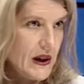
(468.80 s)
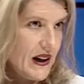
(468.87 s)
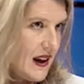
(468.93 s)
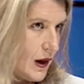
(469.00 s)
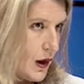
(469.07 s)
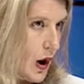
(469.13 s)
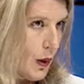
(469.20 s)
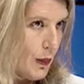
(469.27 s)
ma
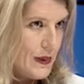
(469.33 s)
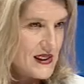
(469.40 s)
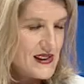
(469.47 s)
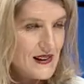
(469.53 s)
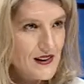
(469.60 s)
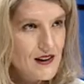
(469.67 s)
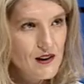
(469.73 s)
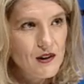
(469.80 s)
perché no un
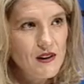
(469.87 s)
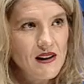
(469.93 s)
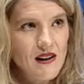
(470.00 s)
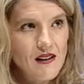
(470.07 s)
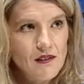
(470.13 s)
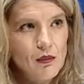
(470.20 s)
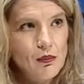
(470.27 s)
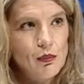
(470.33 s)
pezzettino, di,
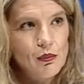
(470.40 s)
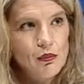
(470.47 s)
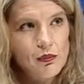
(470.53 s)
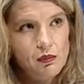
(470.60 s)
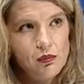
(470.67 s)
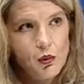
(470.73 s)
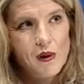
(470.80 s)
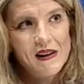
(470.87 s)

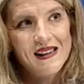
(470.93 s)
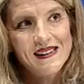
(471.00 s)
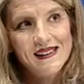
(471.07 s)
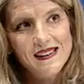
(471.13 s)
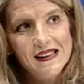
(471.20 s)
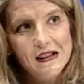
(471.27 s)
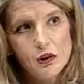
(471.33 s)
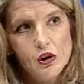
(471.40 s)
un certo.
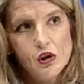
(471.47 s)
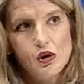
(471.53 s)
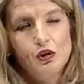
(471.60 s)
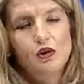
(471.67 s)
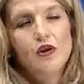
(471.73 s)
quadratino di